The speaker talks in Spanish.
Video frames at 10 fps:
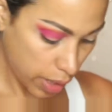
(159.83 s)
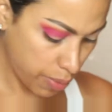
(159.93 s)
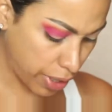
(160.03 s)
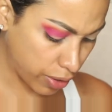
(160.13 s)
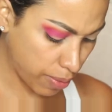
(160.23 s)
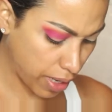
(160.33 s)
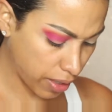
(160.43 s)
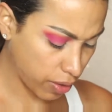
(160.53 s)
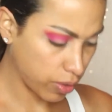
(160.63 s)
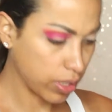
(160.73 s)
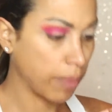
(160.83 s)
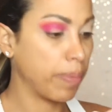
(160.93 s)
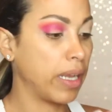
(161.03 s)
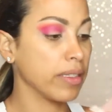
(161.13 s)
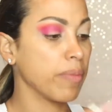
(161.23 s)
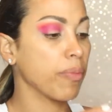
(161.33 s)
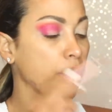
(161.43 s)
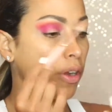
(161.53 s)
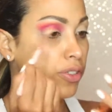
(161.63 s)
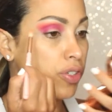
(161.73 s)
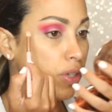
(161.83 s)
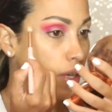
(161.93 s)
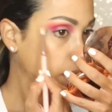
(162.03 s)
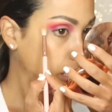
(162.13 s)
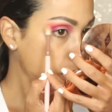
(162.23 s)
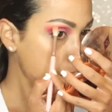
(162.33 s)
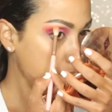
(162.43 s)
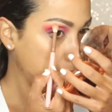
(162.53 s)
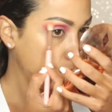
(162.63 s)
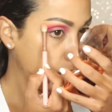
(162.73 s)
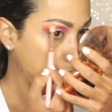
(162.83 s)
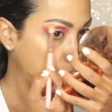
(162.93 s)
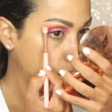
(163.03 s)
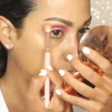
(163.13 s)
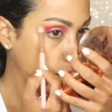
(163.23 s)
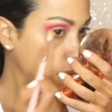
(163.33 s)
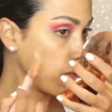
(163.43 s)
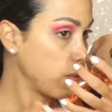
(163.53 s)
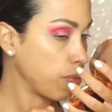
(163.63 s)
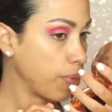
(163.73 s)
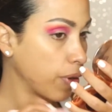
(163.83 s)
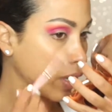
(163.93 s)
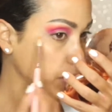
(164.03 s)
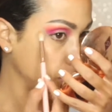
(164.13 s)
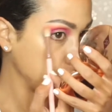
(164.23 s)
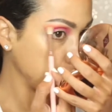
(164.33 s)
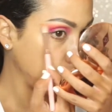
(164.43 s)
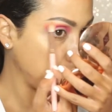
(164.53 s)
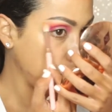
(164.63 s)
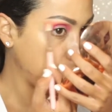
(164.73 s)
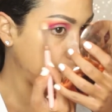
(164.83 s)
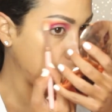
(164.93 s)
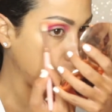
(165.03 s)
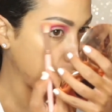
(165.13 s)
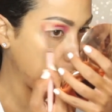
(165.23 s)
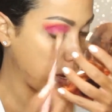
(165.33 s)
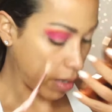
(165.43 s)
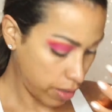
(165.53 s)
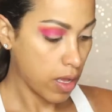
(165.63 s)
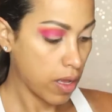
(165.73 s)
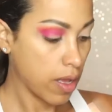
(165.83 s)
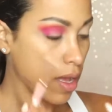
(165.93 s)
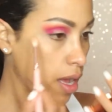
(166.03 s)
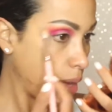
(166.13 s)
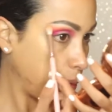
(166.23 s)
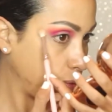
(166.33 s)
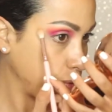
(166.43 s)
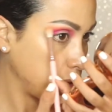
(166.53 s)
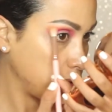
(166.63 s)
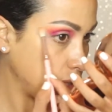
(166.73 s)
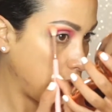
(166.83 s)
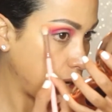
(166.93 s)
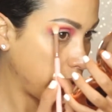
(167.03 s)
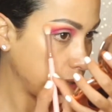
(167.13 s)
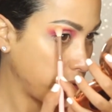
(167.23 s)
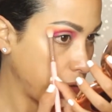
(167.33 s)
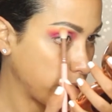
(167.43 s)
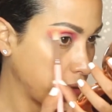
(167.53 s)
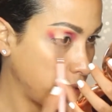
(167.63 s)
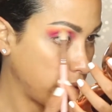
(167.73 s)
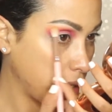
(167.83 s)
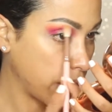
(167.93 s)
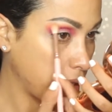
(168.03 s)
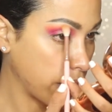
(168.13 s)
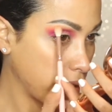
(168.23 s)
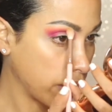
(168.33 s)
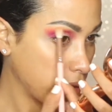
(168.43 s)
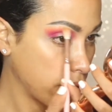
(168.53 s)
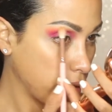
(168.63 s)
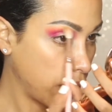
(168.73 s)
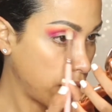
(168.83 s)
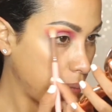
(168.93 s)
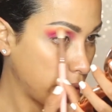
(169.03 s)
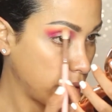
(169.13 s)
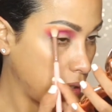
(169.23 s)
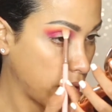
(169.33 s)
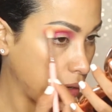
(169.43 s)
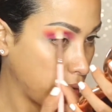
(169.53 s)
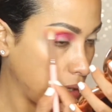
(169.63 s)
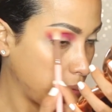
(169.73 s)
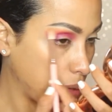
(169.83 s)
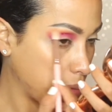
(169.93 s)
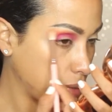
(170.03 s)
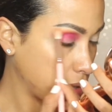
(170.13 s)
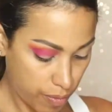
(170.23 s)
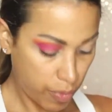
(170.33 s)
Voy a tomar otra blending brush y voy a colocar un poquito, solo como para ayudar a profundizar ese efecto de degradé en la parte de arriba del párpado.